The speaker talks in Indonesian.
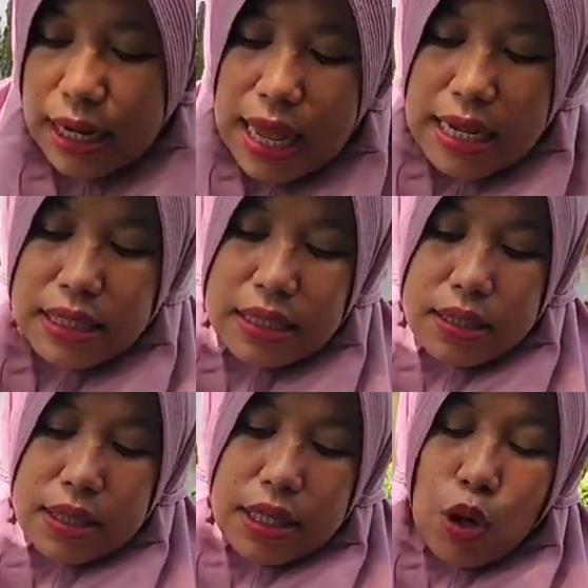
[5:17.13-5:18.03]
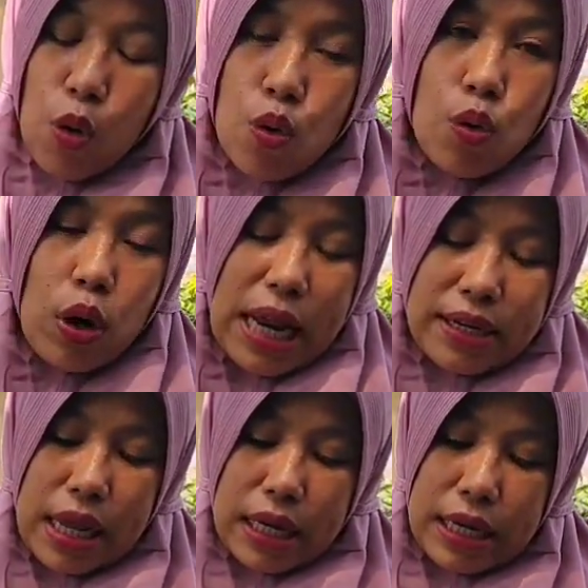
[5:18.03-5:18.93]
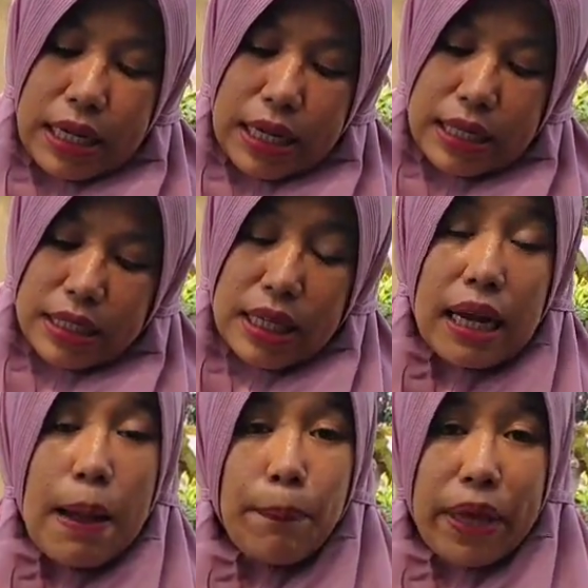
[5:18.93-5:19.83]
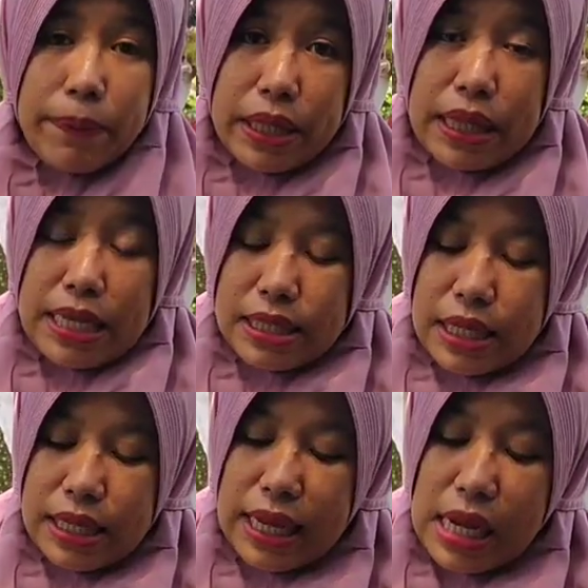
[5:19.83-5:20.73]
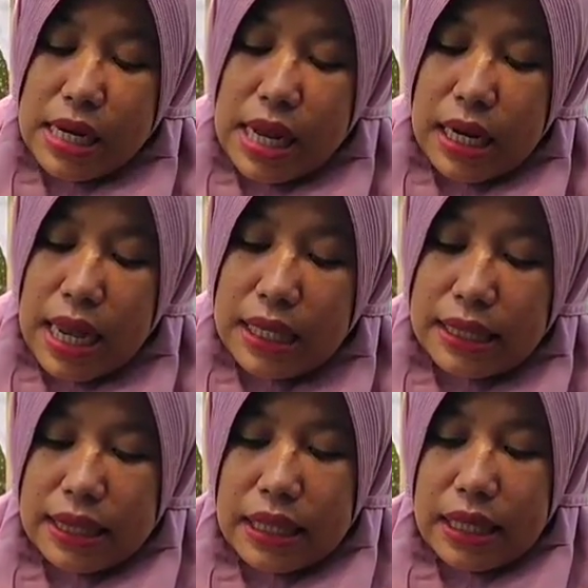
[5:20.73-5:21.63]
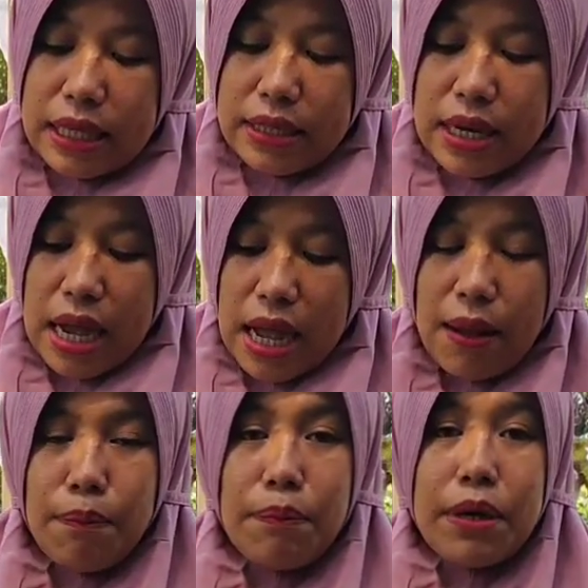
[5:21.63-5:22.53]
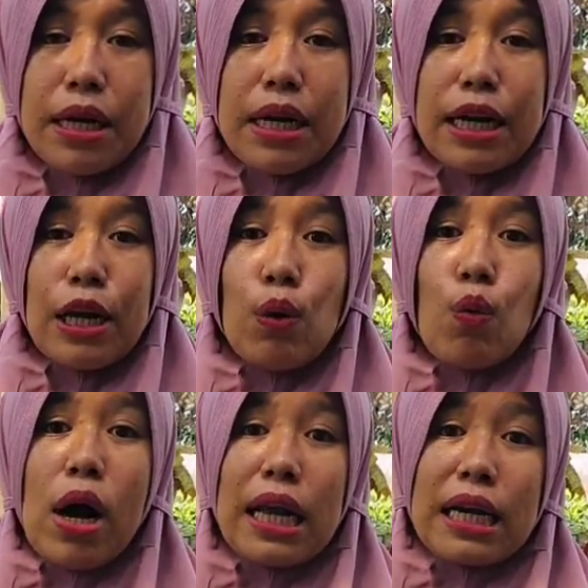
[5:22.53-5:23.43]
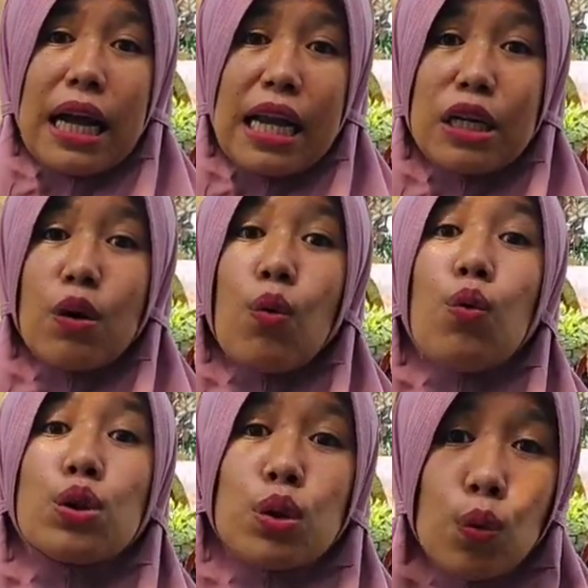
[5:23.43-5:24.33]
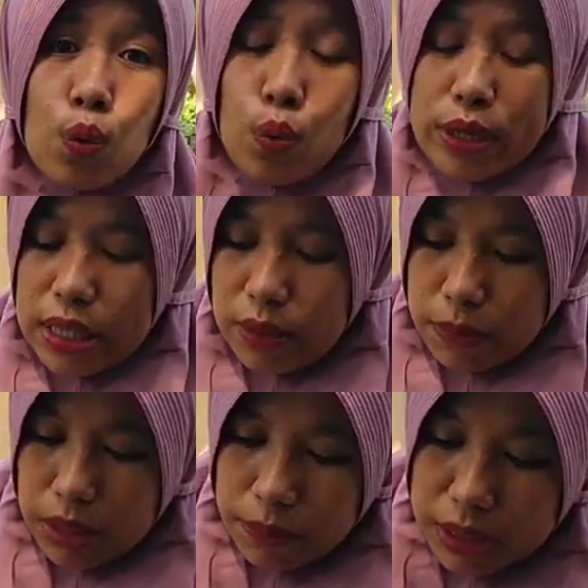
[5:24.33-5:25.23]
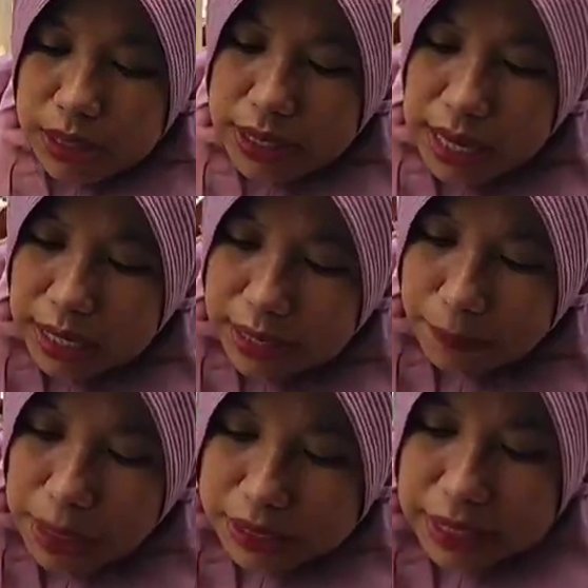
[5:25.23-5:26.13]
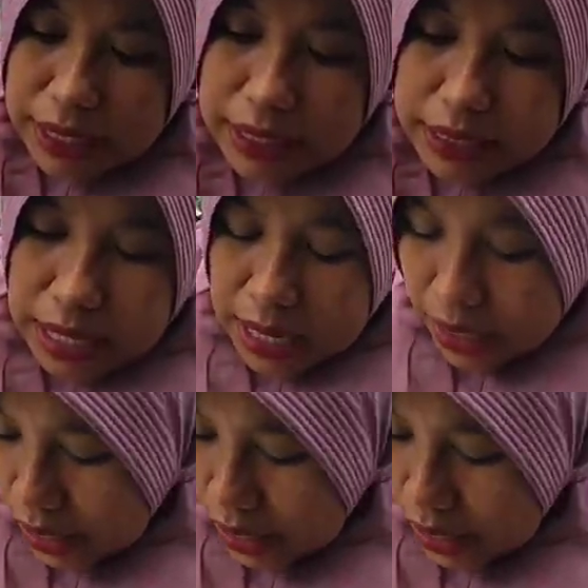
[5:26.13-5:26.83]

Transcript: jelas eh, keunggulan dari sekam fermentasi ini adalah tidak mengeluarkan kutu ya, teman-teman, tidak ada bakterinya.